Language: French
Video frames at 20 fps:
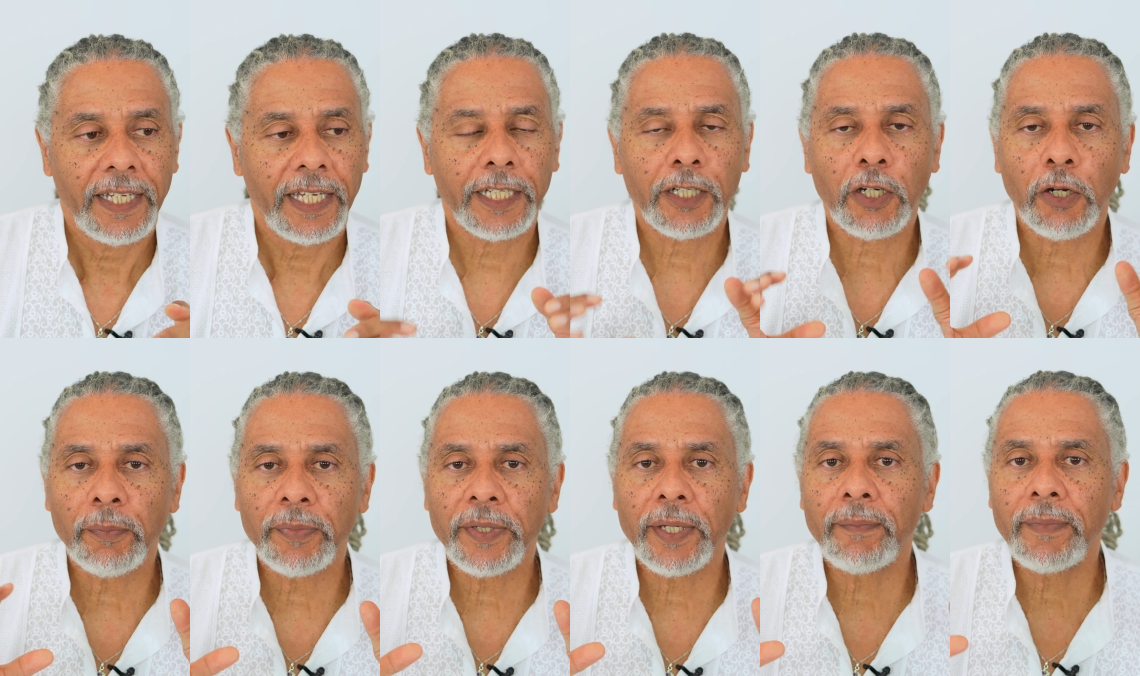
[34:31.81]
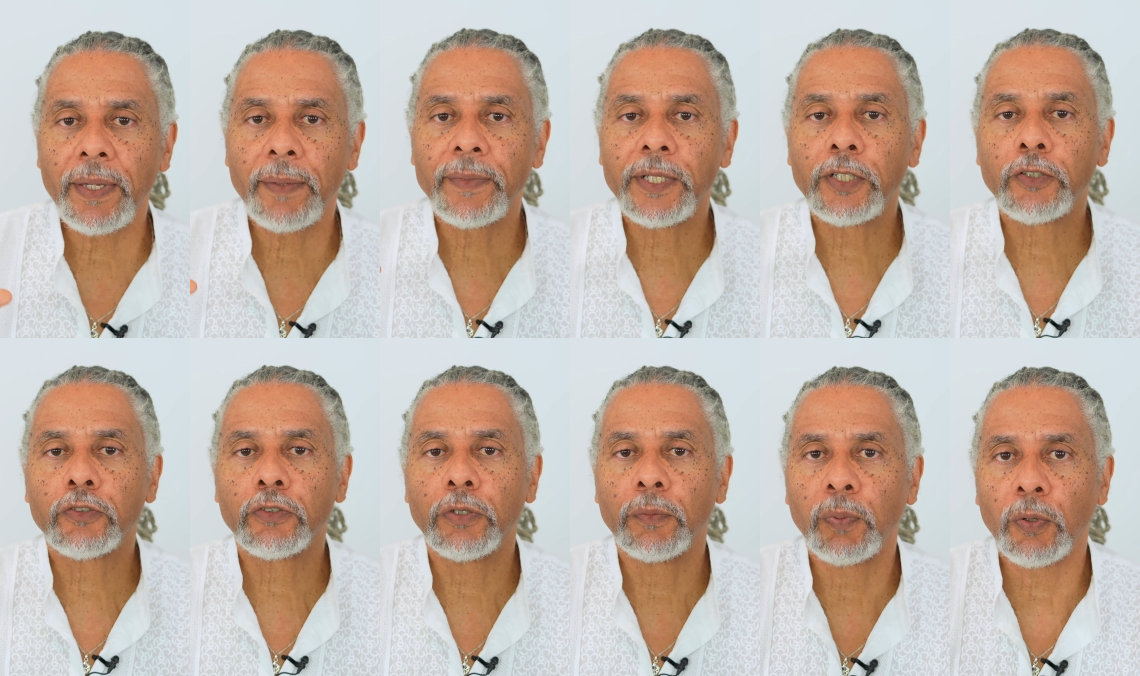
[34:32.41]
Et quand bien même il
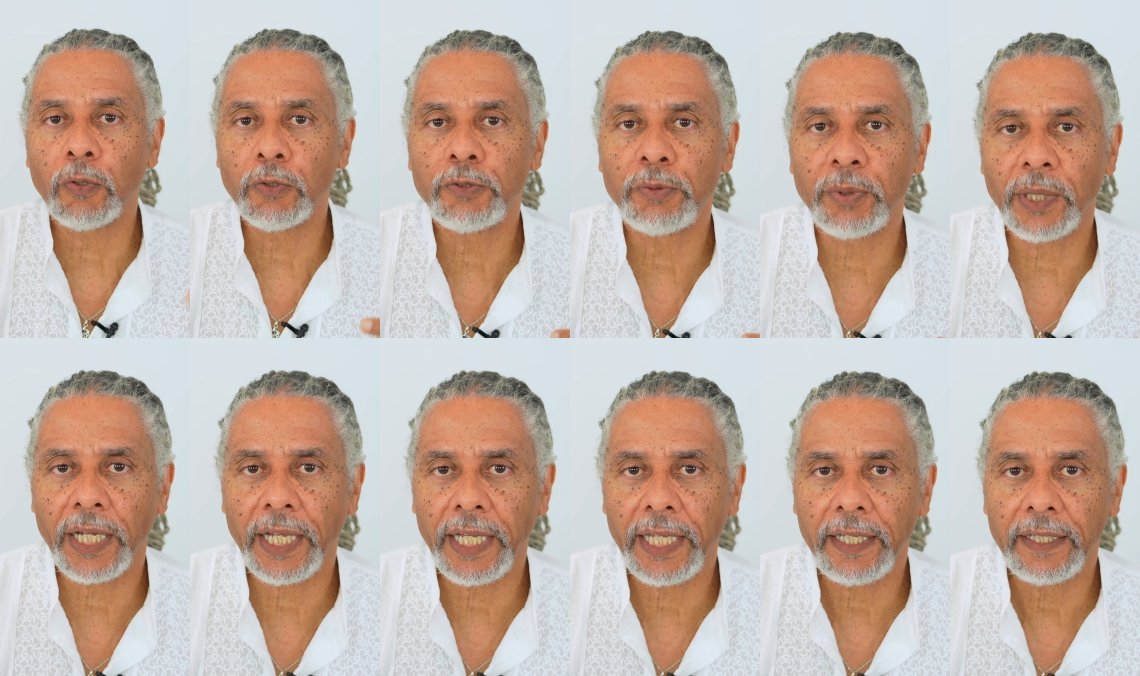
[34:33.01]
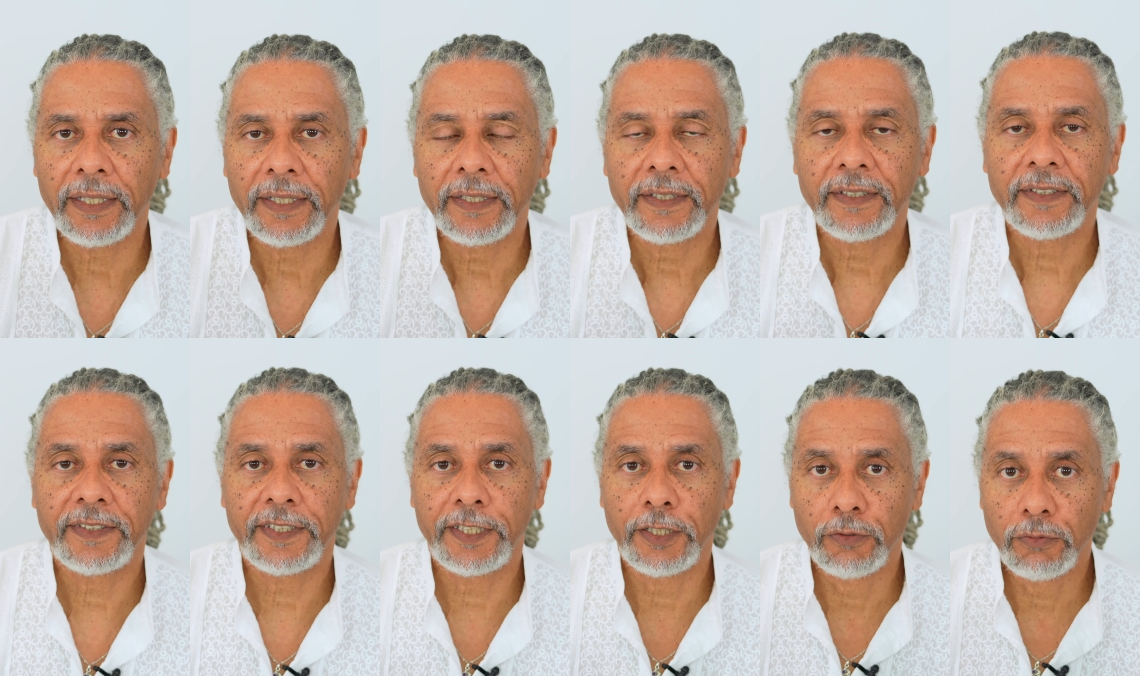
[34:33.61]
se produirait,
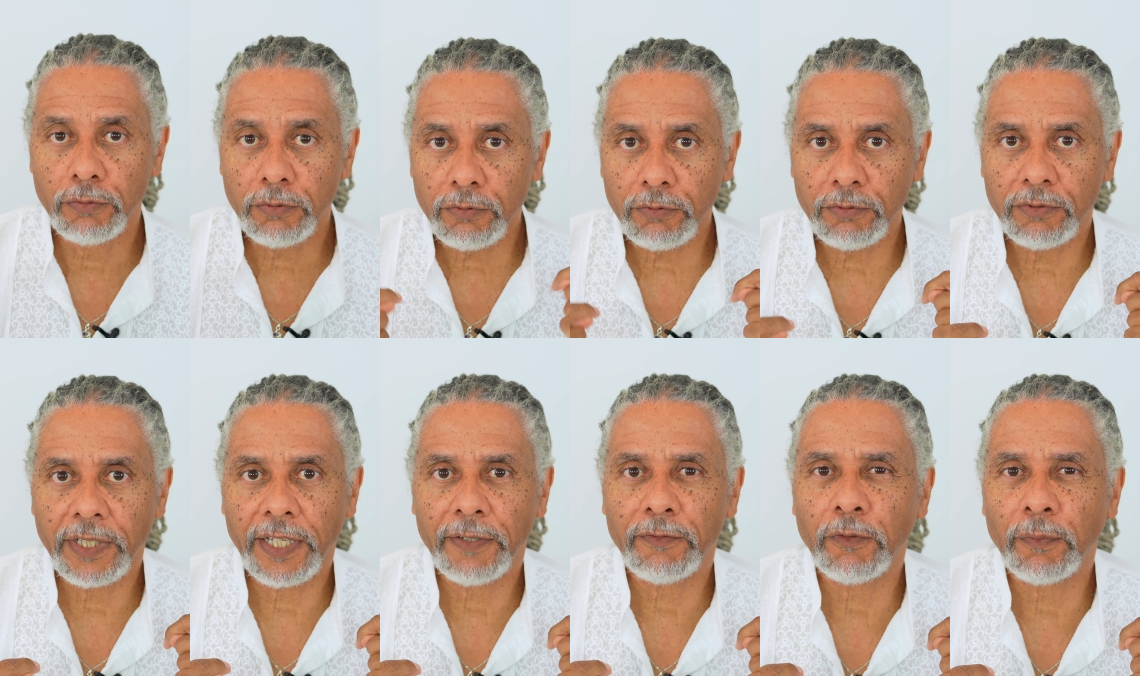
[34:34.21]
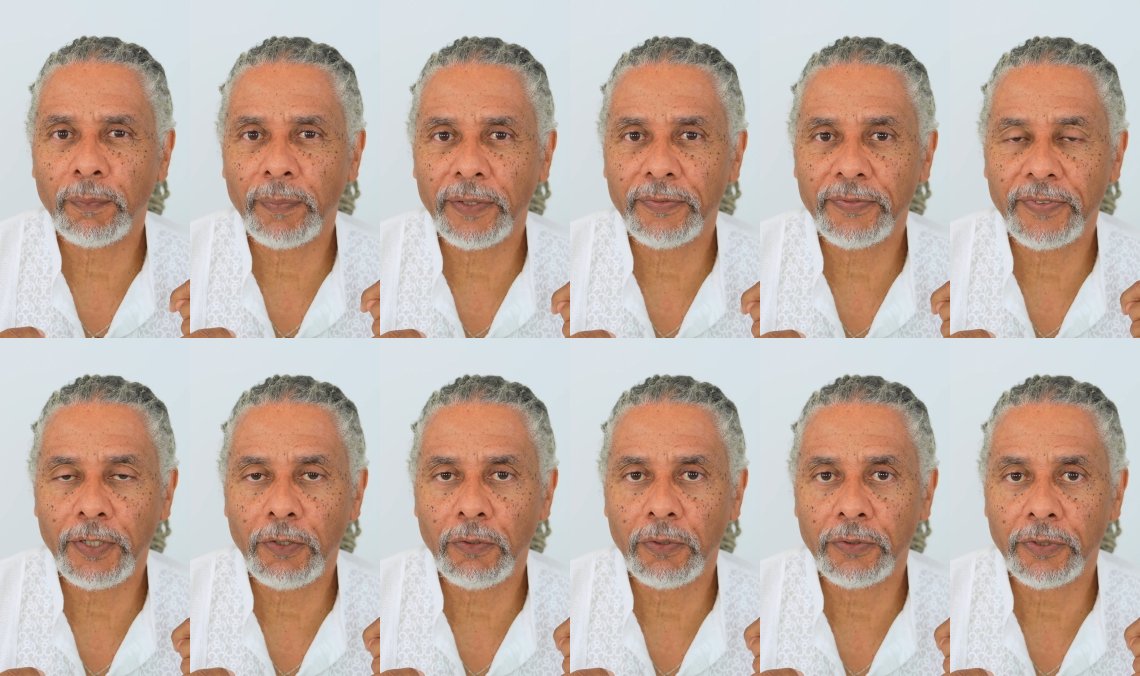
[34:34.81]
si nous, nous n'avons pas
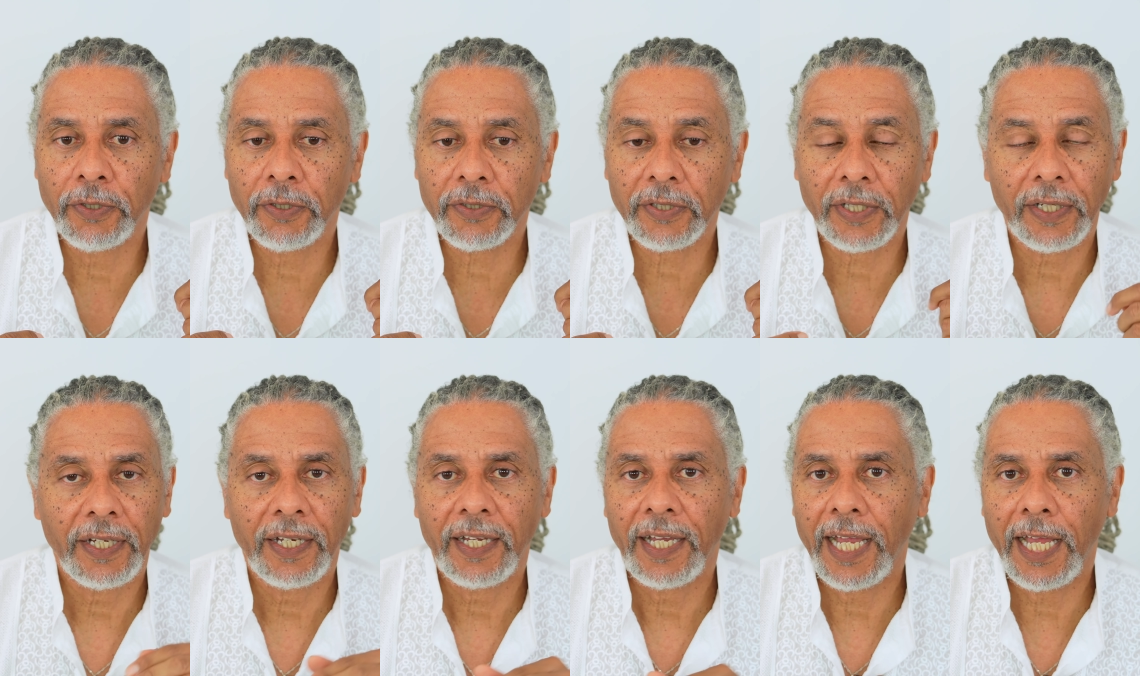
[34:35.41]
fait le nôtre,